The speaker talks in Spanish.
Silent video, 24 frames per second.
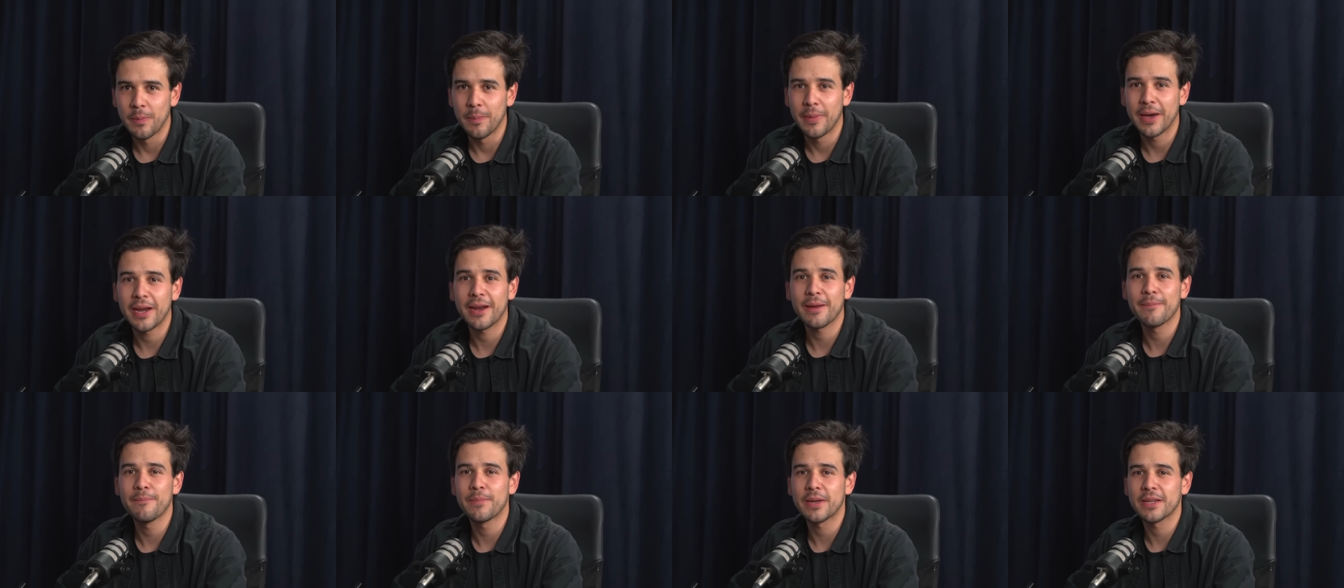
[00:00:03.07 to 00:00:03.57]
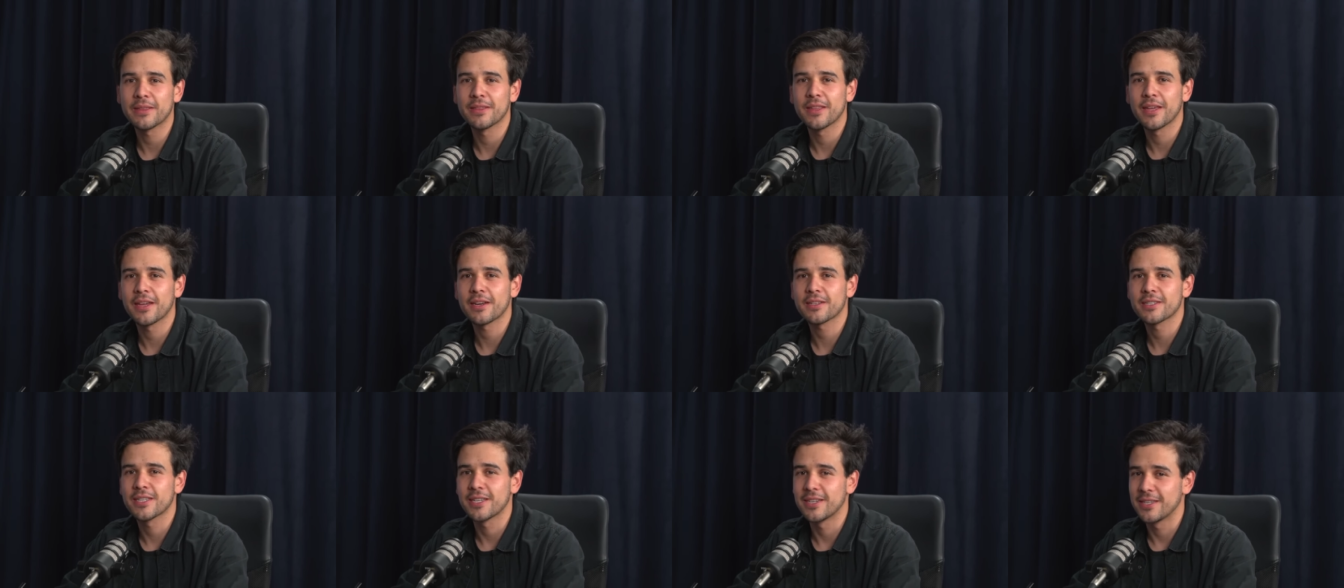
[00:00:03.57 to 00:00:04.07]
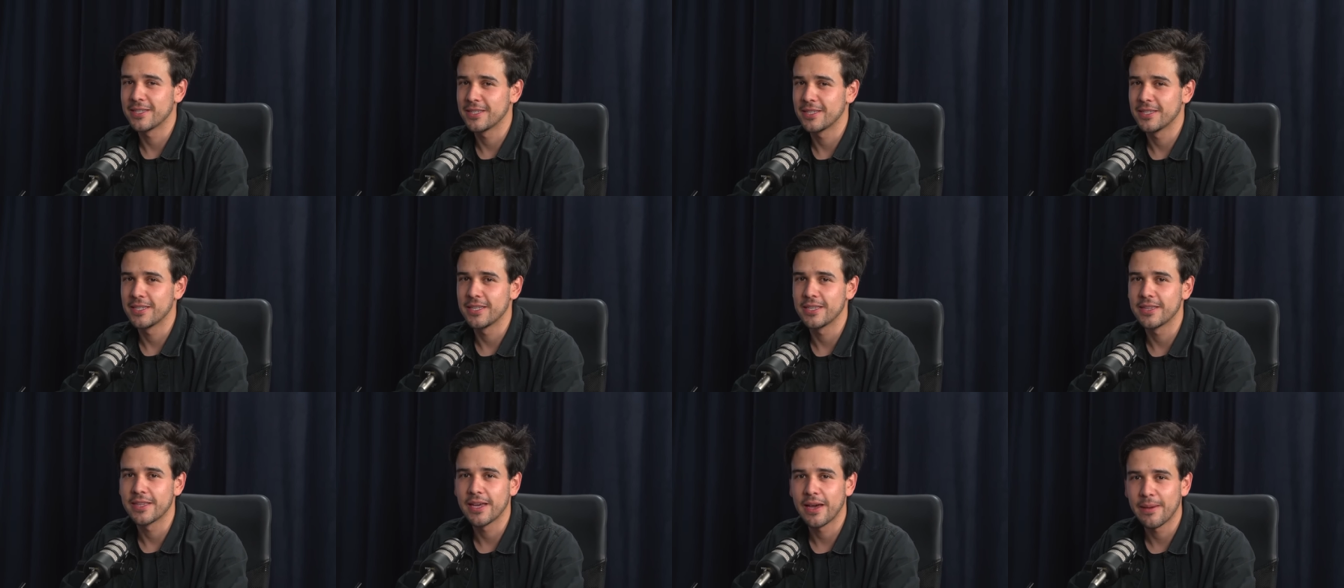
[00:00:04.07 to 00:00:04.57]
Para emprender se
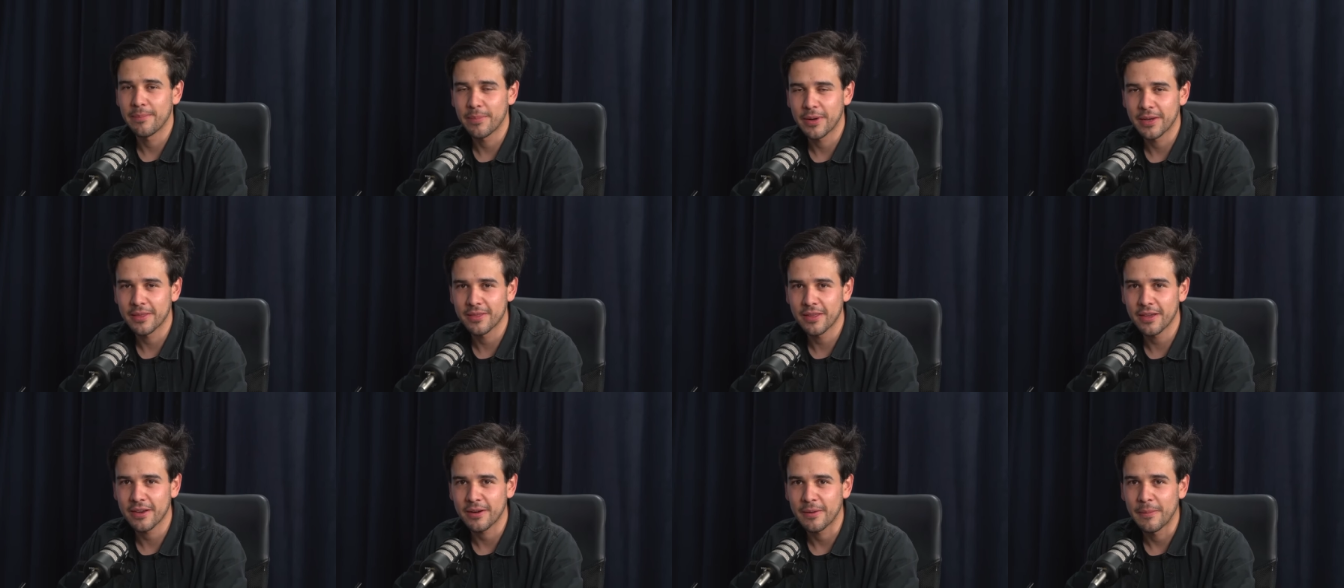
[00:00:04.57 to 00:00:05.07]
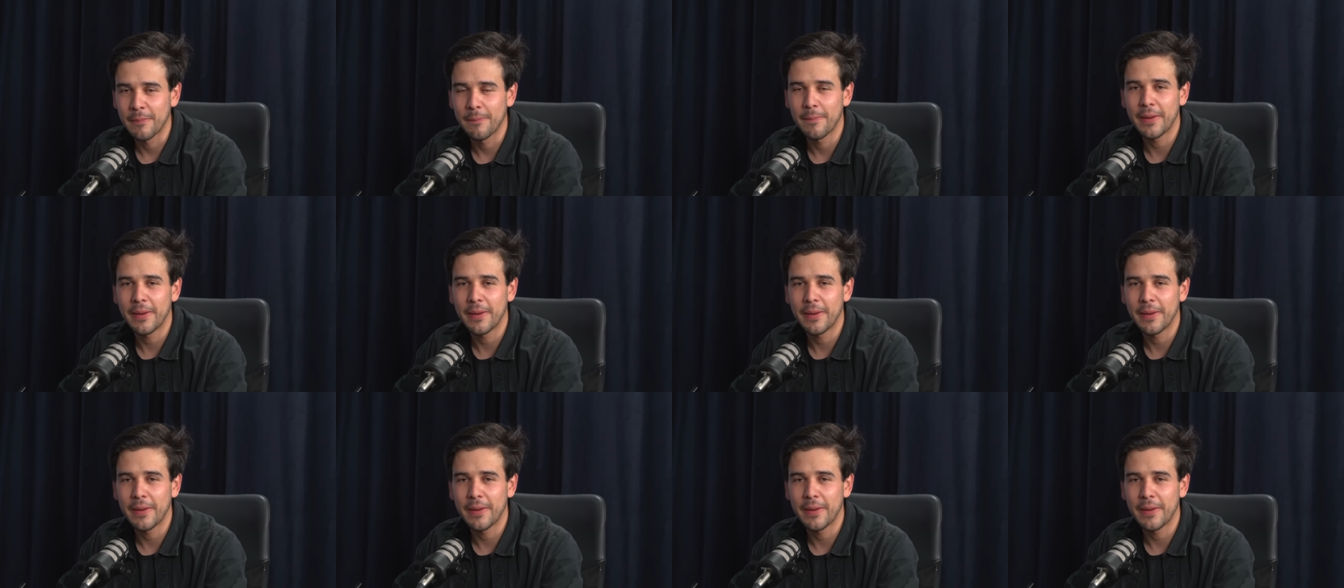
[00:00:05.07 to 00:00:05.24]
necesita aprender,